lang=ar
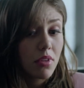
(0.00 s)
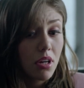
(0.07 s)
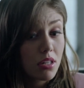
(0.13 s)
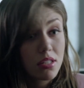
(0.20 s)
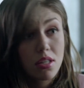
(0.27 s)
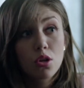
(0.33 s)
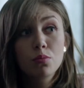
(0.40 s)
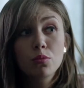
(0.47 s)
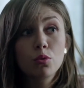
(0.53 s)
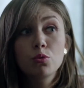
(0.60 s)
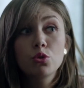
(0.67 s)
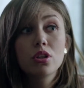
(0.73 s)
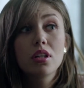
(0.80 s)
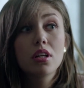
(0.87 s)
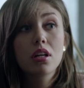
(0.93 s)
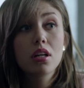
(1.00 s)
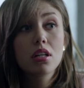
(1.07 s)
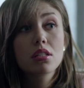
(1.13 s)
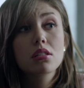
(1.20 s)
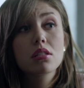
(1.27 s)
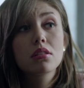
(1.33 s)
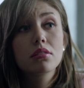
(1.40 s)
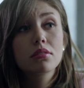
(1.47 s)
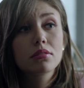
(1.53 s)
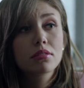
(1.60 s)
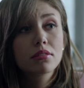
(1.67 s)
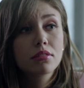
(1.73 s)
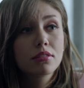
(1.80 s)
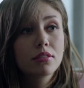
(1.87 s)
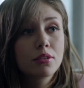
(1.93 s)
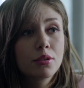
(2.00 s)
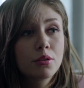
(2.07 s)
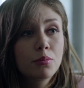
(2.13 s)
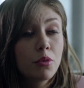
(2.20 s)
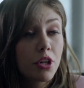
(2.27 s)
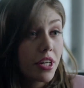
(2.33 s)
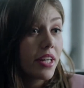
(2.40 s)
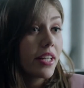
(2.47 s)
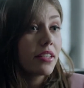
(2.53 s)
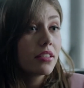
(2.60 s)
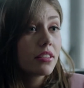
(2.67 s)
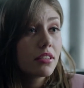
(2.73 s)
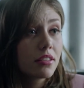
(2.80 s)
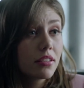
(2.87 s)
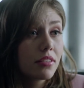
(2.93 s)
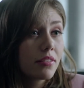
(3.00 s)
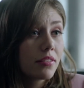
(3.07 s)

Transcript: اكثرهم غموضا يا ريس مارجريت